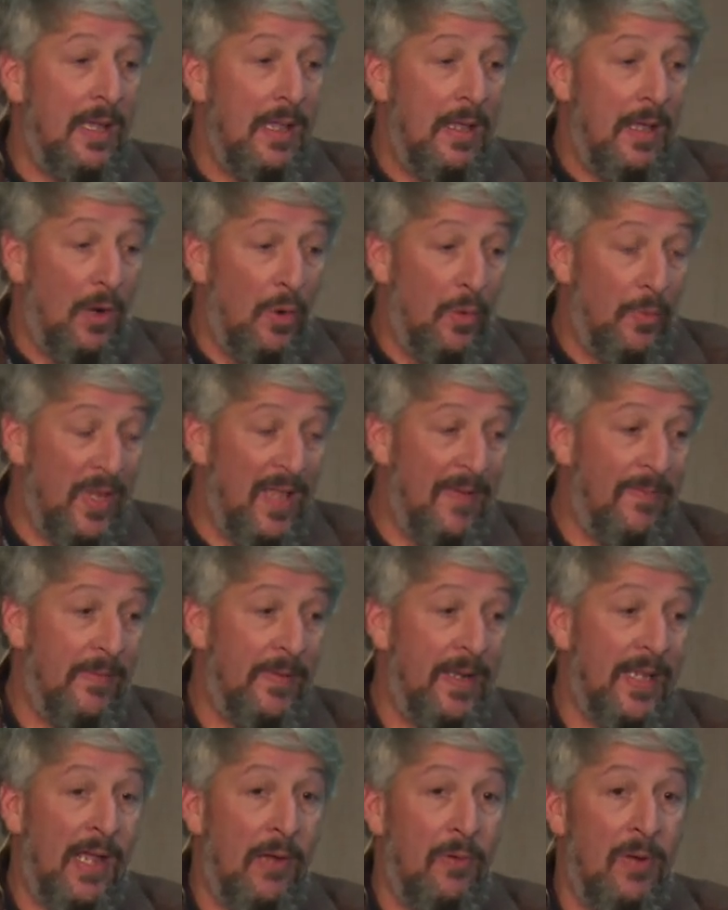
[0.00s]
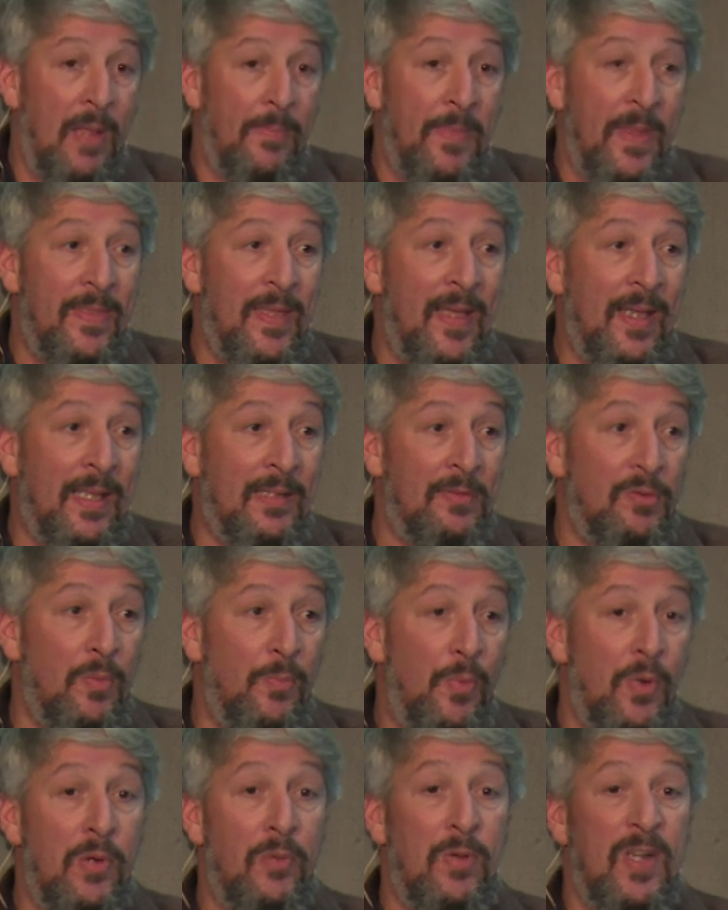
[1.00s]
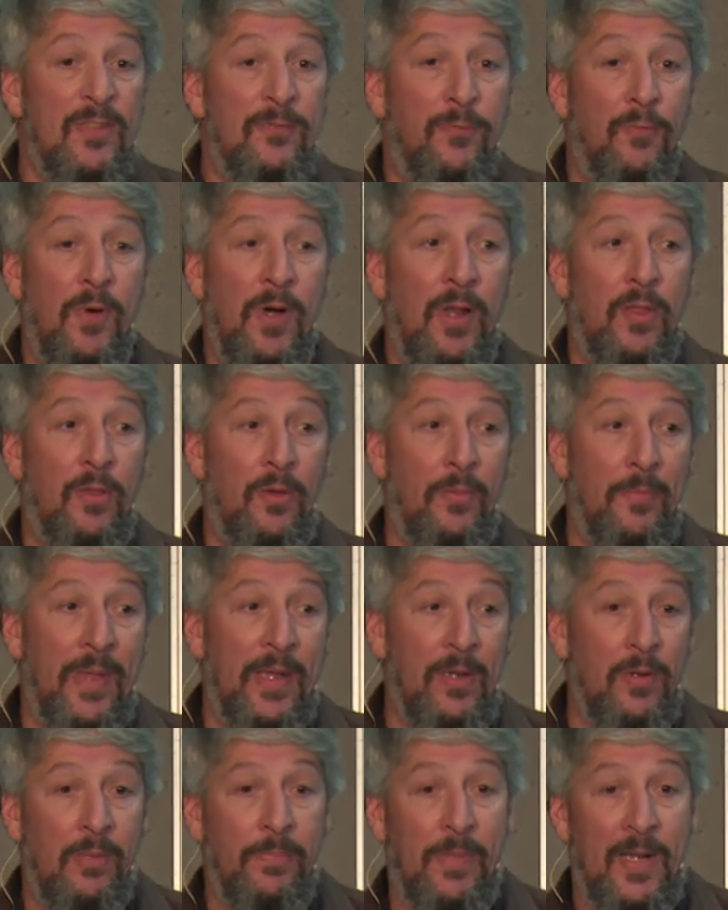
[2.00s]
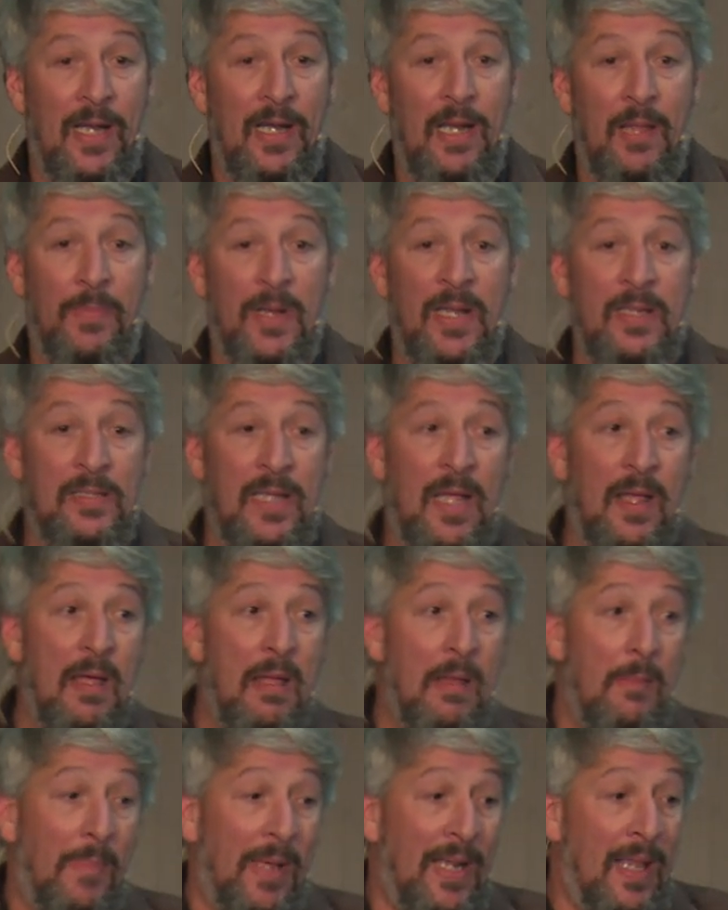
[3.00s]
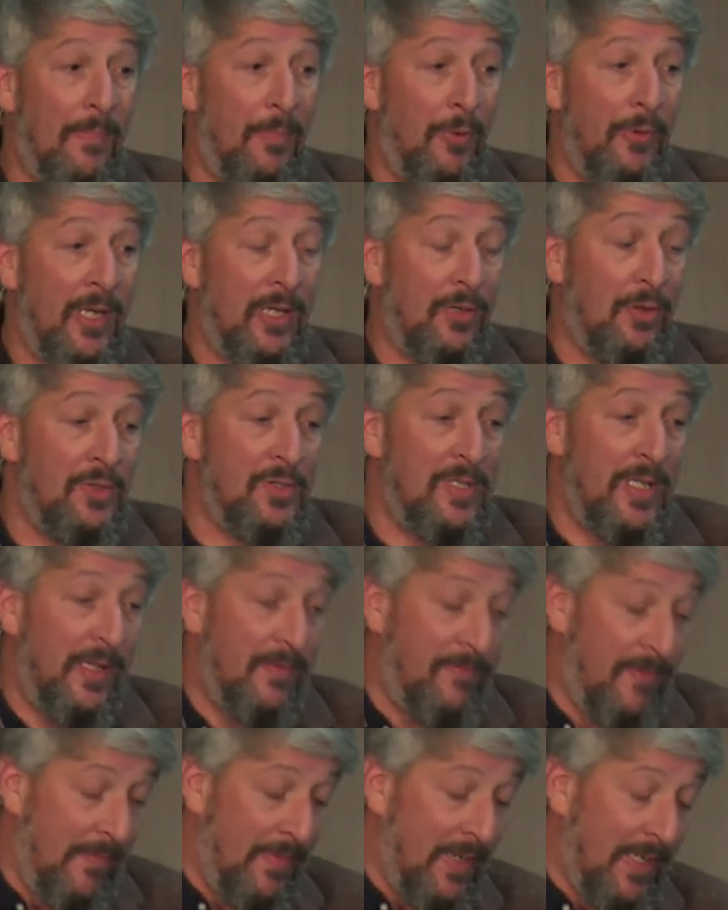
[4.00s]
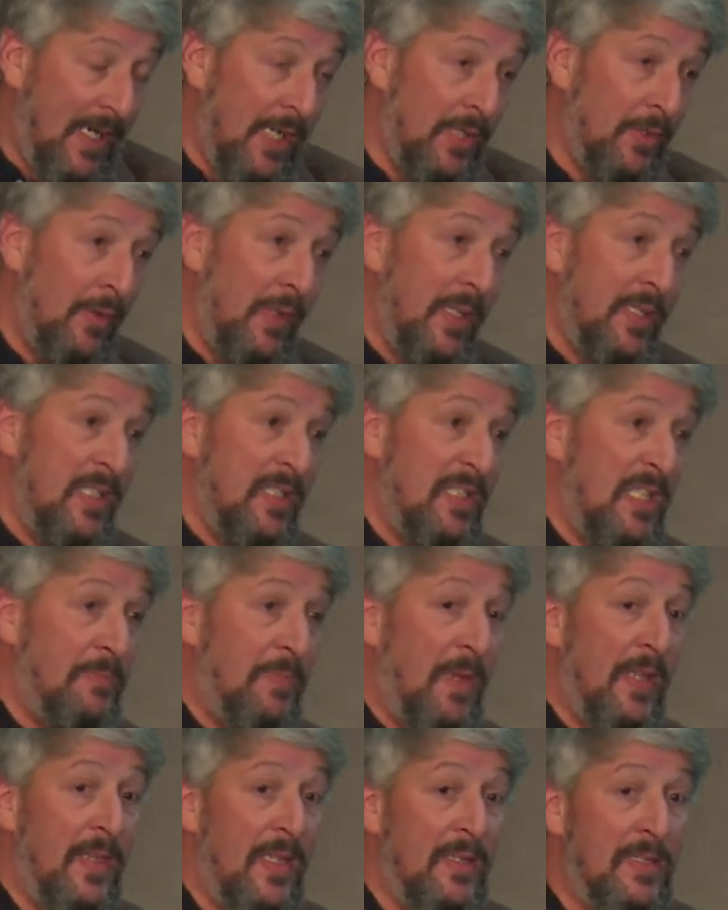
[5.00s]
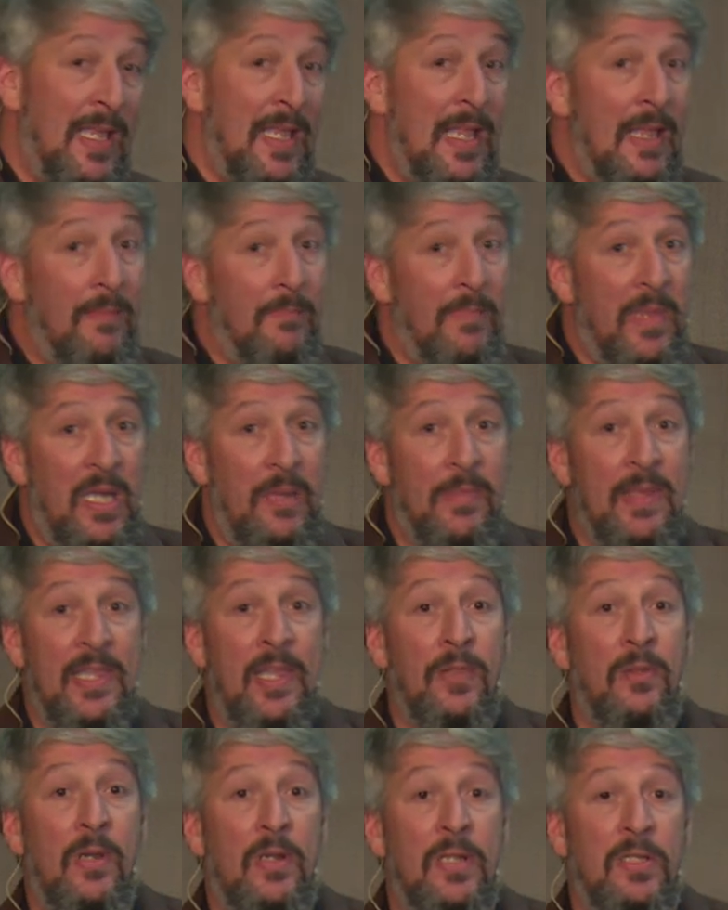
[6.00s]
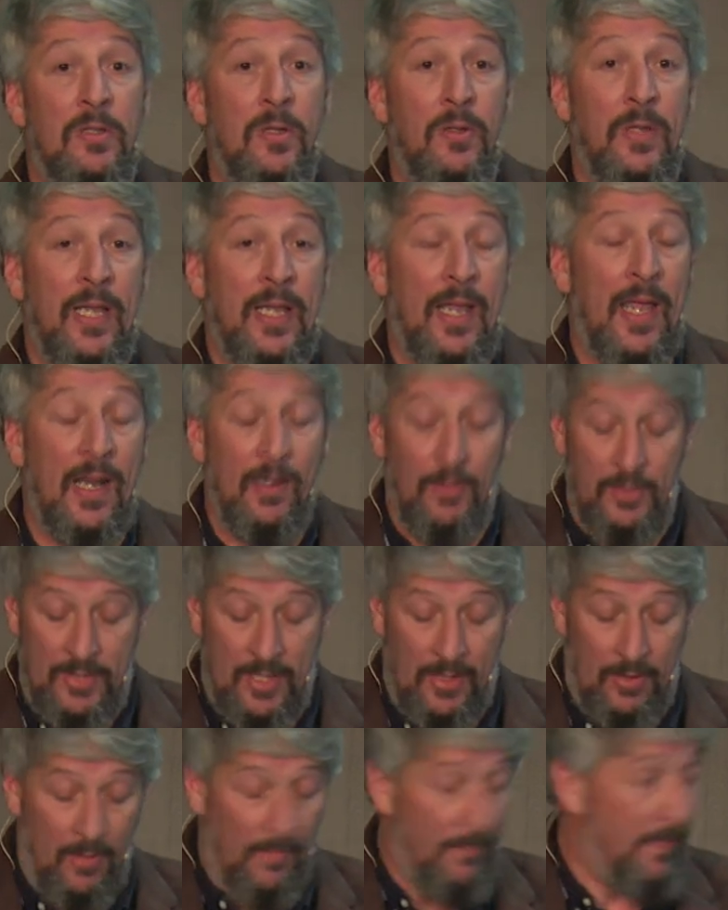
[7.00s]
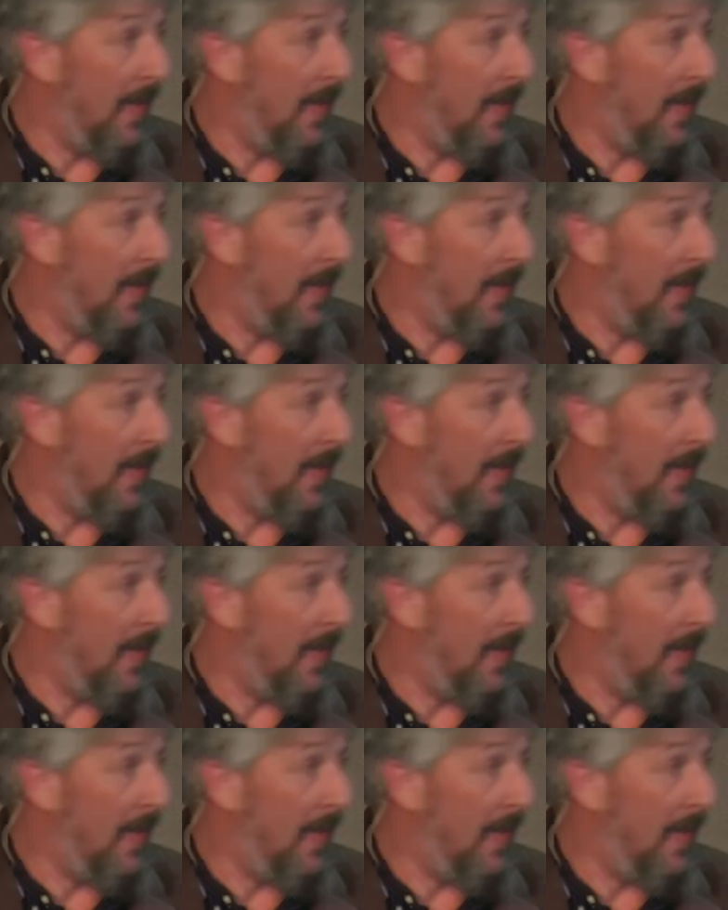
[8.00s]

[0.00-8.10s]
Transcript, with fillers: o voy a fabricar una pieza que supone un esfuerzo menor para la prensa para poder conseguir fabricar todas esas piezas minimizando el riesgo de que algo se rompa.